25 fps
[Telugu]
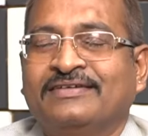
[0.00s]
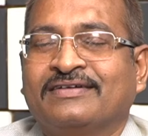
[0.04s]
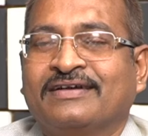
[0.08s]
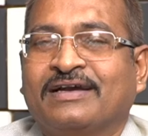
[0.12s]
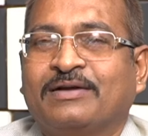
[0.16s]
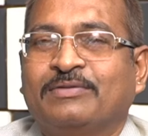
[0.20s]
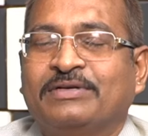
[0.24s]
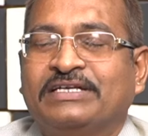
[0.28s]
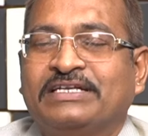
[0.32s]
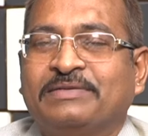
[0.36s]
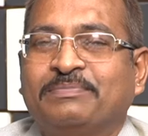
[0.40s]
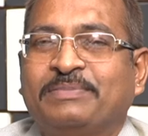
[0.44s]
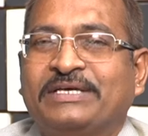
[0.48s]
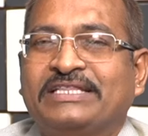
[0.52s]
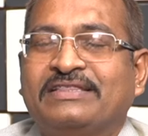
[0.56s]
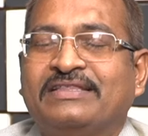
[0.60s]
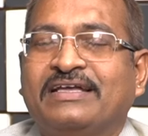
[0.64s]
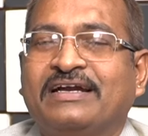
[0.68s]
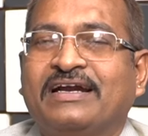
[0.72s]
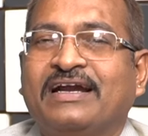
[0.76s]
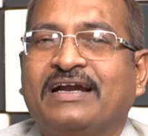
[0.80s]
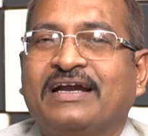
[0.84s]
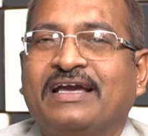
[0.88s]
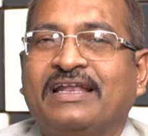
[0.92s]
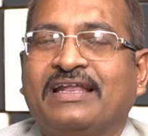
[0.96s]
కాబట్టి
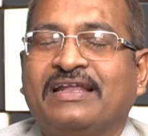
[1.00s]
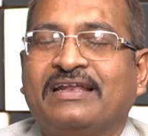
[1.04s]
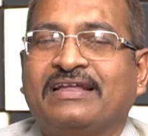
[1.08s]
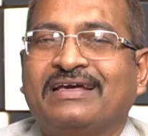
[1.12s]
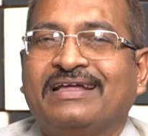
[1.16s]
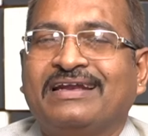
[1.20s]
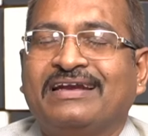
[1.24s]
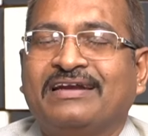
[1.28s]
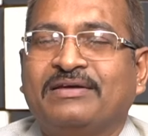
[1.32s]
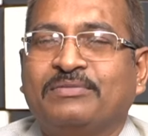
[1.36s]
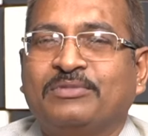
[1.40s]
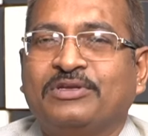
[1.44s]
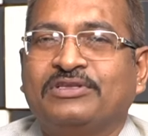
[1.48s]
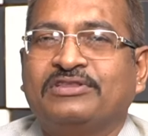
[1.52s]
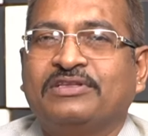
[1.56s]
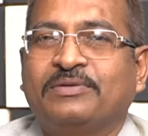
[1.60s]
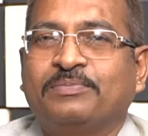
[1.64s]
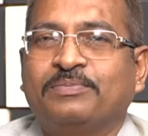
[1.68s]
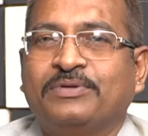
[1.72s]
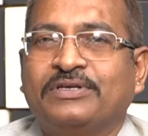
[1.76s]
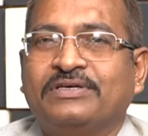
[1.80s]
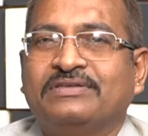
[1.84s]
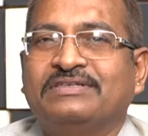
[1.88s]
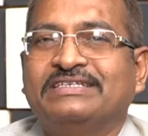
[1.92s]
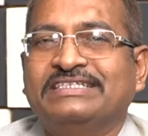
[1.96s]
పెద్దగా కళలు కనడంలో
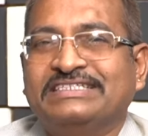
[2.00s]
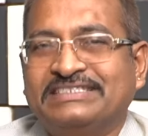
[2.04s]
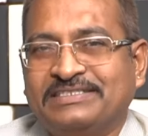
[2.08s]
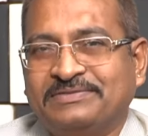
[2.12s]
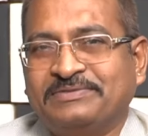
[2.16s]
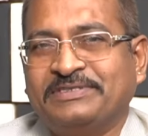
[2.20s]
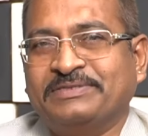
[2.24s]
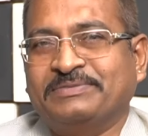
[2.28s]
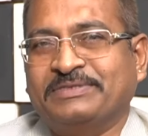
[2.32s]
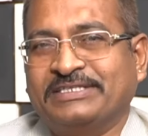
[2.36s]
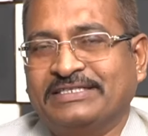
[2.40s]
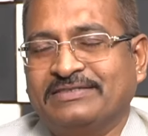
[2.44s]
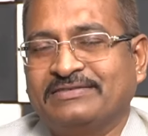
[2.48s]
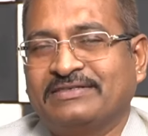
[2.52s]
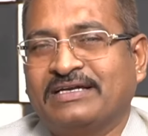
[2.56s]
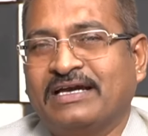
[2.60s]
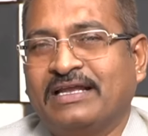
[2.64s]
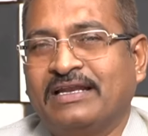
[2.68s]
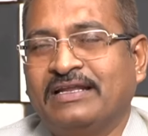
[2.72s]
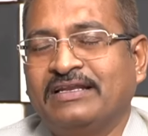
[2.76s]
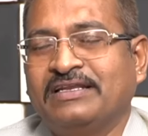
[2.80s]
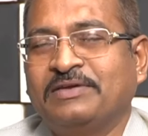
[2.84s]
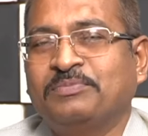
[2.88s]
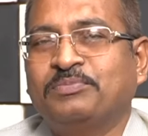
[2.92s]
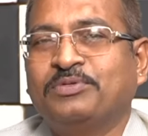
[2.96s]
తప్పులేదు నిజమే మరి
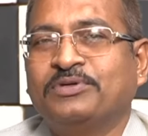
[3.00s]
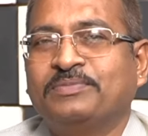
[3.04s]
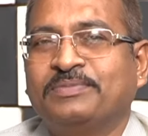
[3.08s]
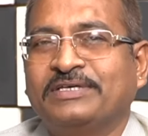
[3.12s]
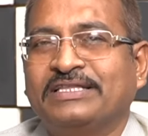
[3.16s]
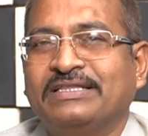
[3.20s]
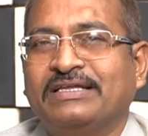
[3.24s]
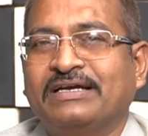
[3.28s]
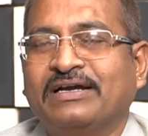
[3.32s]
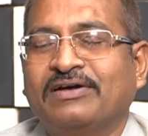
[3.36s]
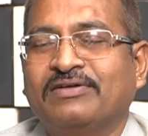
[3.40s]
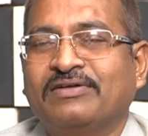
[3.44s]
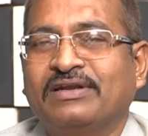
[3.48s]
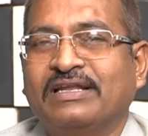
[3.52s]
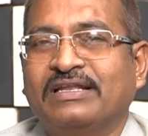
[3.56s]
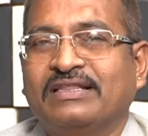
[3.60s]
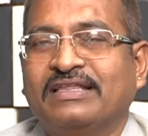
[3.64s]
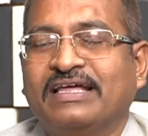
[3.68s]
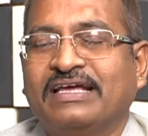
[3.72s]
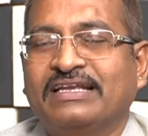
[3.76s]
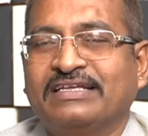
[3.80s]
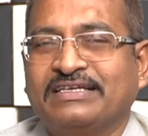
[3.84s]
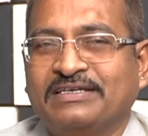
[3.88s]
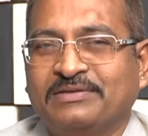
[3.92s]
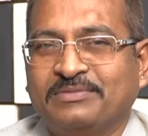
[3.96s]
కళలు ఎప్పుడు పెద్దగా ఉండాలి
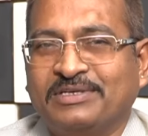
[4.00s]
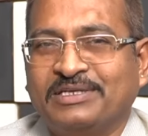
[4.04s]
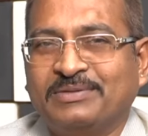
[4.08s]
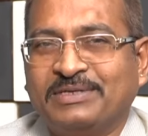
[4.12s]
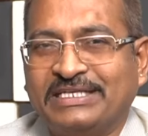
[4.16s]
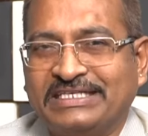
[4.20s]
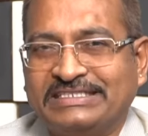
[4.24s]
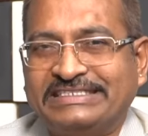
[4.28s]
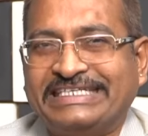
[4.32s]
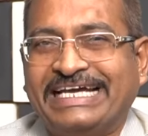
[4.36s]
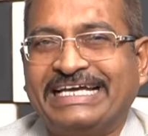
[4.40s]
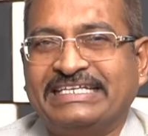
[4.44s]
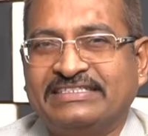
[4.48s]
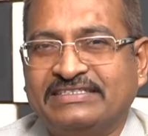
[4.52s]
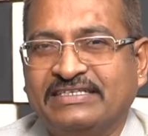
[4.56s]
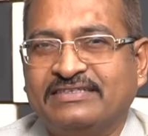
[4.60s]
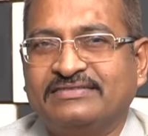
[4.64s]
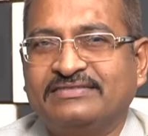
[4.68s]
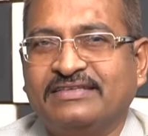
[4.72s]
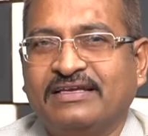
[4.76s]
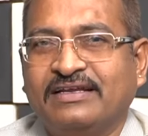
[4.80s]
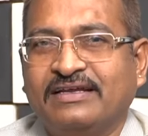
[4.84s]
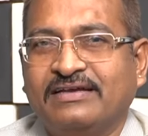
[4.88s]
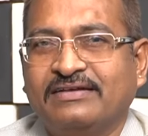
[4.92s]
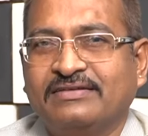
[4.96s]
దానికి ఏమైనా మనకి ఛార్జ్
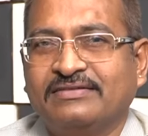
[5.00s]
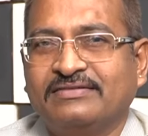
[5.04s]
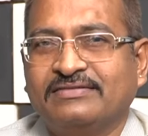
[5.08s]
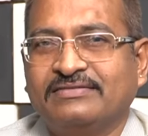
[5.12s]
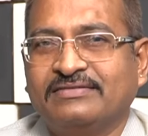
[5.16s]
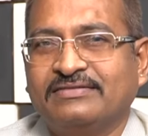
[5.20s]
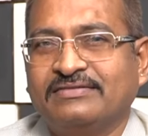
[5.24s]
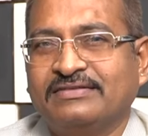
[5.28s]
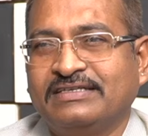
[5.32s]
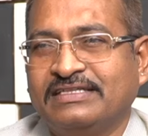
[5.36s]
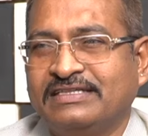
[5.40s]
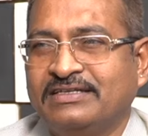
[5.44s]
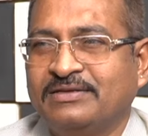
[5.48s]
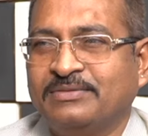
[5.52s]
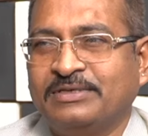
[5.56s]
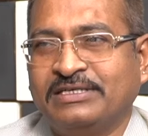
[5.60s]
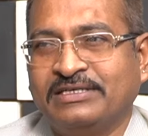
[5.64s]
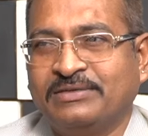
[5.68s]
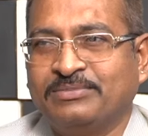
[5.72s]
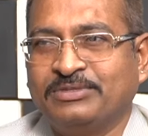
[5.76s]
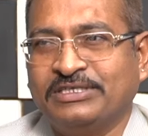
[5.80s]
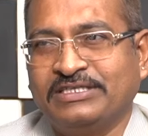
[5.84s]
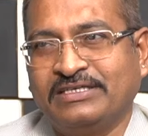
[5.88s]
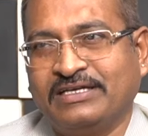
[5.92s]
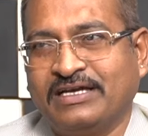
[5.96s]
చేస్తారా
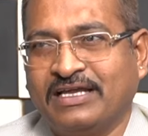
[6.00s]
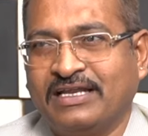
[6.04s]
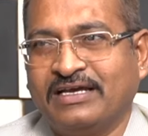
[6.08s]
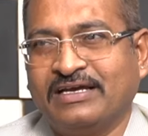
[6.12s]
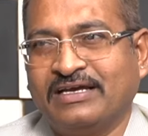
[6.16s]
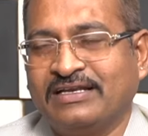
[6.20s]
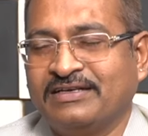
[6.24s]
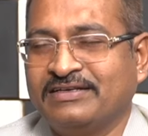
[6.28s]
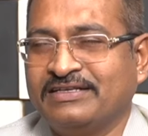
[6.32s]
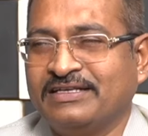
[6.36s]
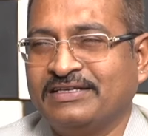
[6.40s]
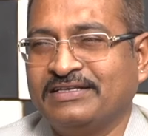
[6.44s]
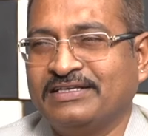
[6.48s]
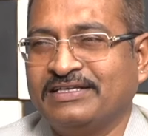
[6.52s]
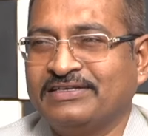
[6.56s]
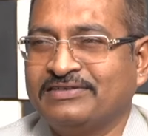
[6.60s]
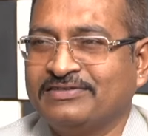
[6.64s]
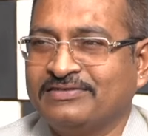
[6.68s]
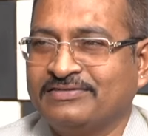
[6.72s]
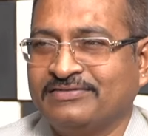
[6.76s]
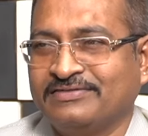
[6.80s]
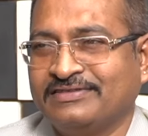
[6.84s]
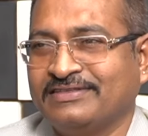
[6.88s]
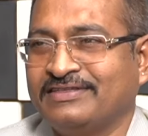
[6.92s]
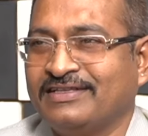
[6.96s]
నిద్రపోయేటప్పుడు ఈ కళ కంటే నీకు
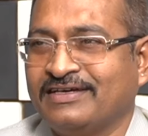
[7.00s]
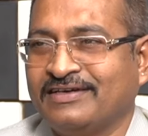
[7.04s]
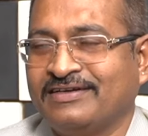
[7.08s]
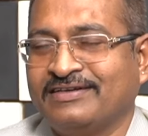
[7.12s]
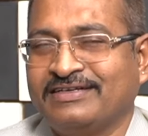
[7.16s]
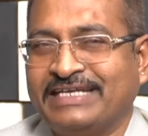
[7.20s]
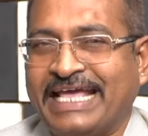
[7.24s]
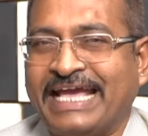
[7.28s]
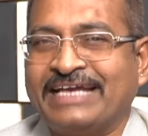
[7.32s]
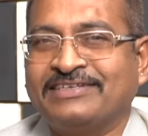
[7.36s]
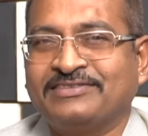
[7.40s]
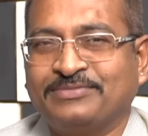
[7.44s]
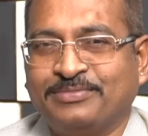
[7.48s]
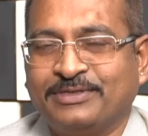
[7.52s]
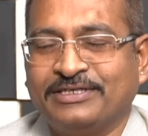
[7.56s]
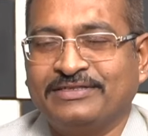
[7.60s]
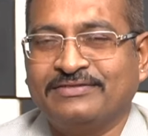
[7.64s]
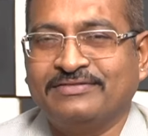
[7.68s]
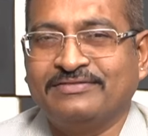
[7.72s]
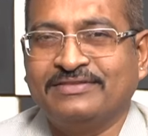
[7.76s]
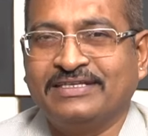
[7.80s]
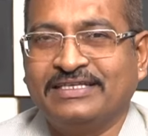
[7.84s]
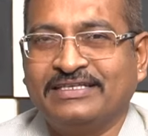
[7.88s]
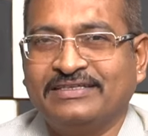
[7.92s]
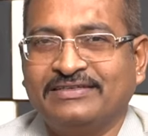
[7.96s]
ఇంత ట్యాక్స్
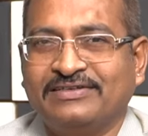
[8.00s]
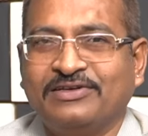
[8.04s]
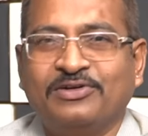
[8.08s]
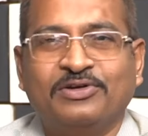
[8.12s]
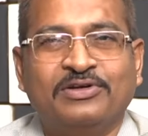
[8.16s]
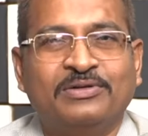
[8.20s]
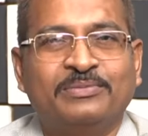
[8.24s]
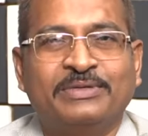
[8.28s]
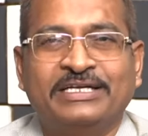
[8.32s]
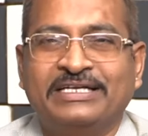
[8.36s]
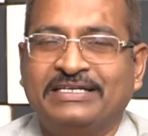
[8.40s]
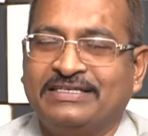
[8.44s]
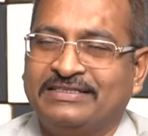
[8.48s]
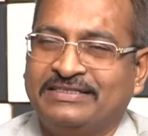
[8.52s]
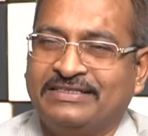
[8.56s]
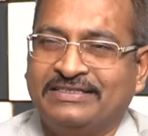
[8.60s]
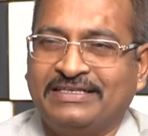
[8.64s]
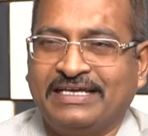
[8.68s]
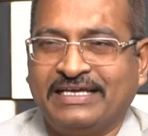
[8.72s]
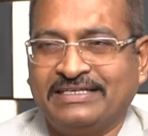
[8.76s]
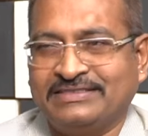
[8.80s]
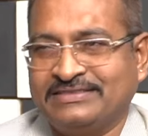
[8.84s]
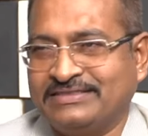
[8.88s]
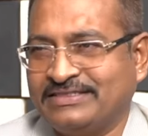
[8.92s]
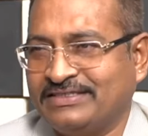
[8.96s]
పడుతుందని గవర్నమెంట్ అయితే
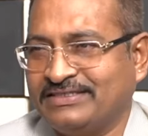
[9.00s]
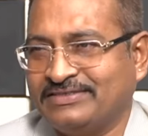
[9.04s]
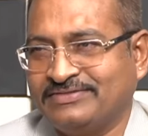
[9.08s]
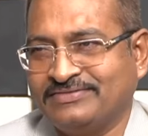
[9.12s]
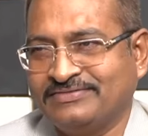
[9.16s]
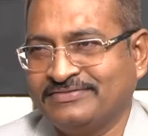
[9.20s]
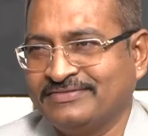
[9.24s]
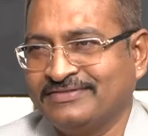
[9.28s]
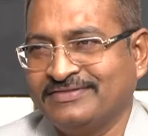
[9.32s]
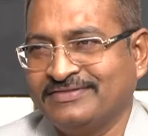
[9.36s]
ట్యాక్స్ చేయదు